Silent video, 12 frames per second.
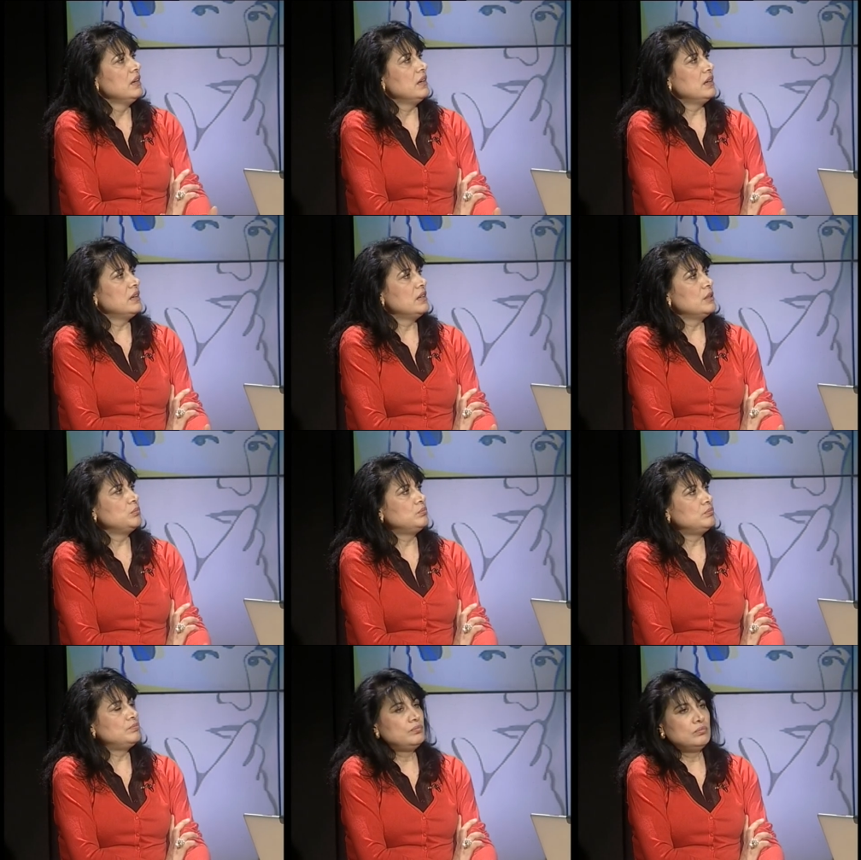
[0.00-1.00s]

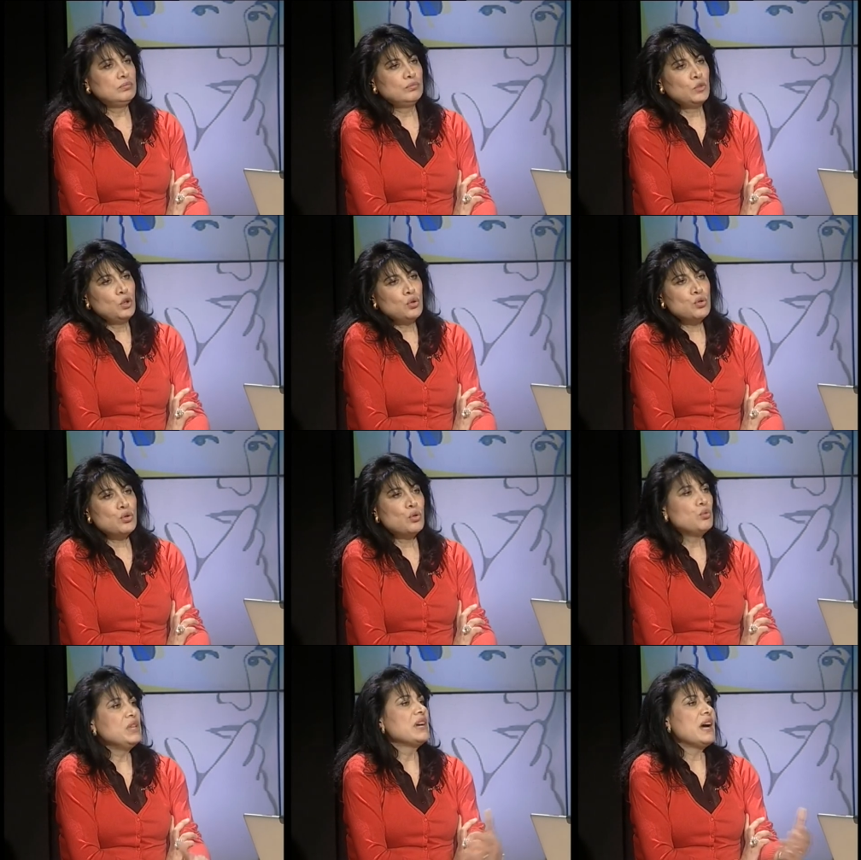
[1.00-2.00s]
ehm, non lo so,
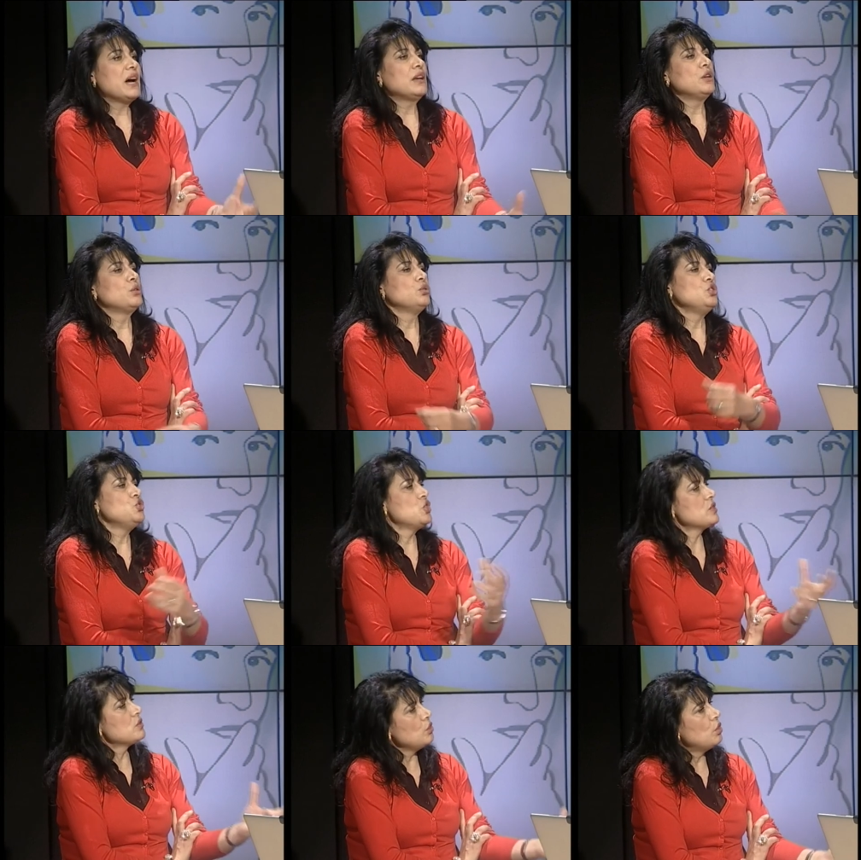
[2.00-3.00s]
un incarico di
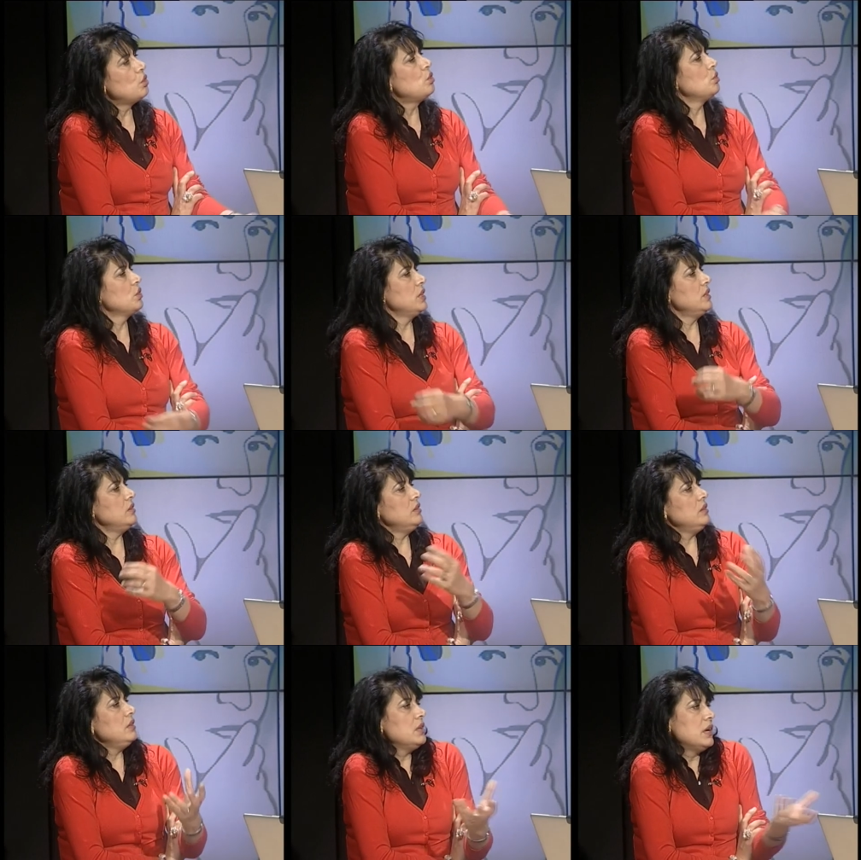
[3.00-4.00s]
gestione,
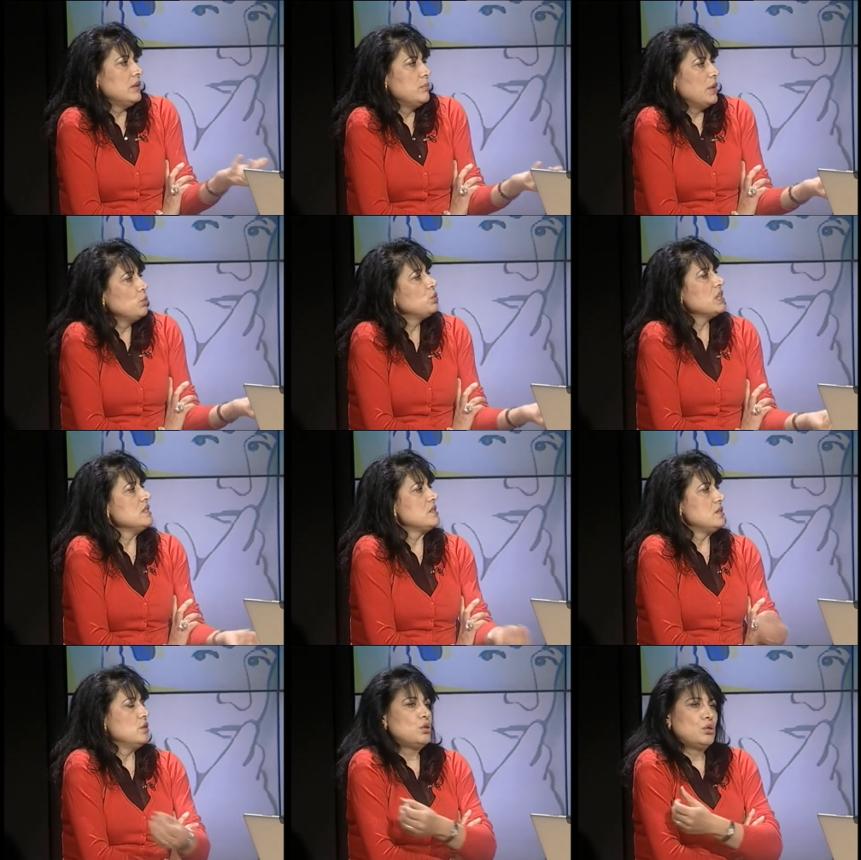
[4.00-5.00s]
di eh,
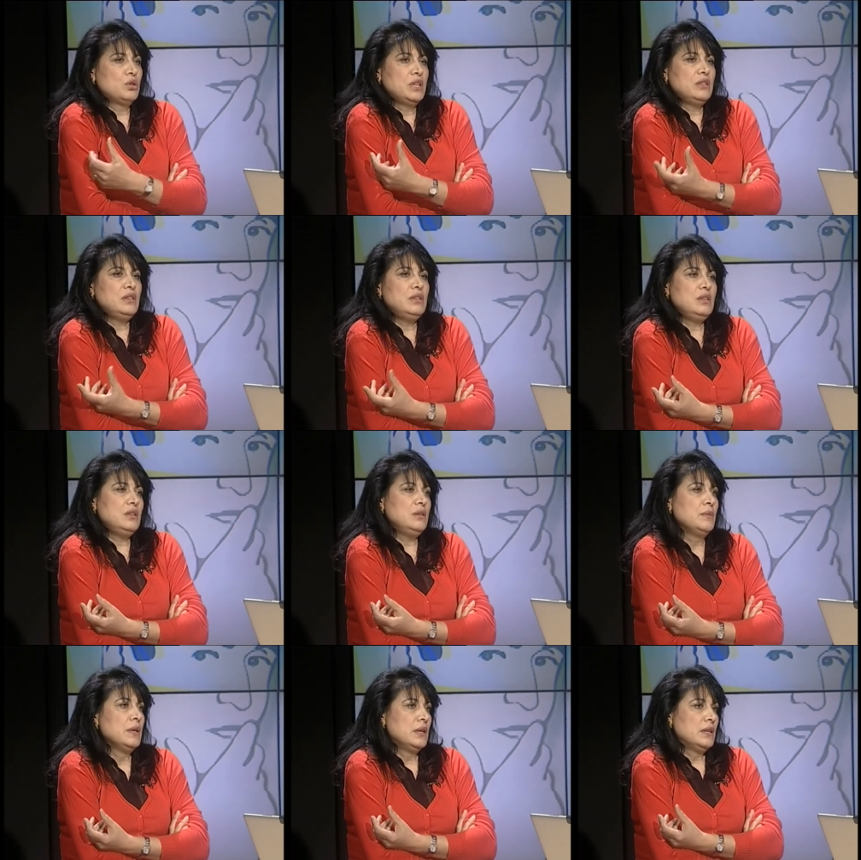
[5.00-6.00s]
manutenzione,
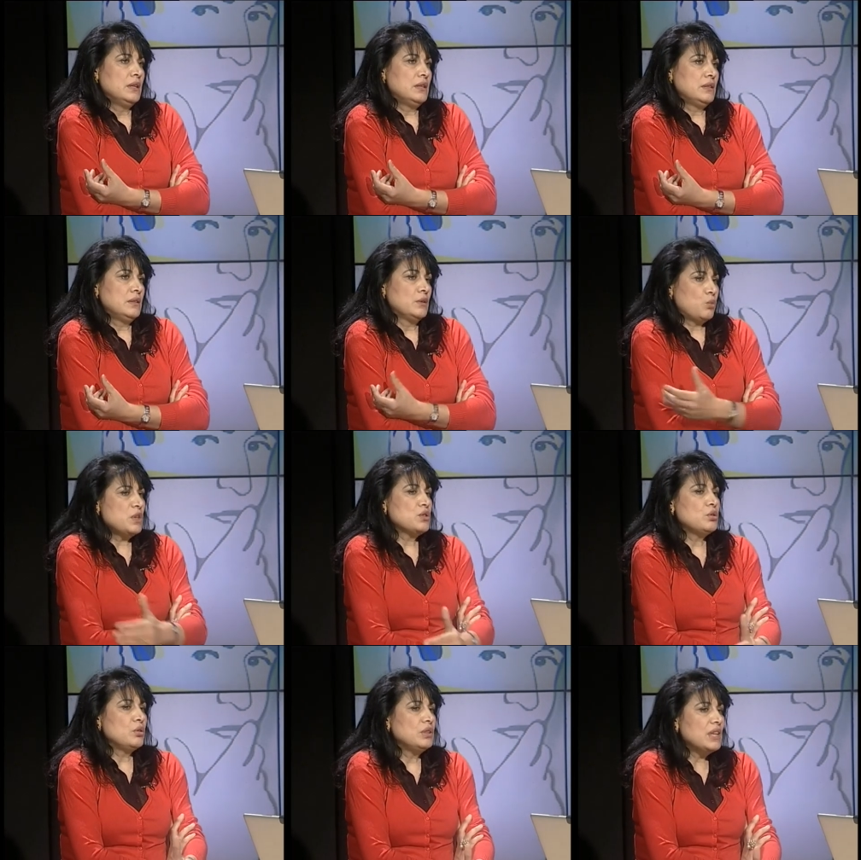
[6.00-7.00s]
di, eh,
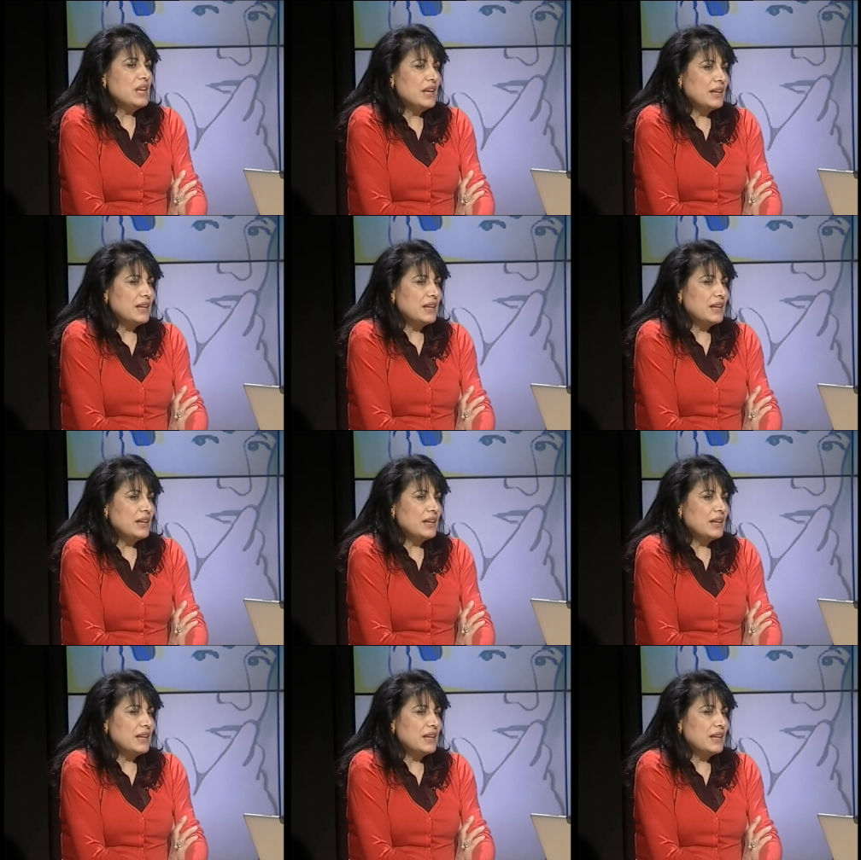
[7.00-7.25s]
questo nella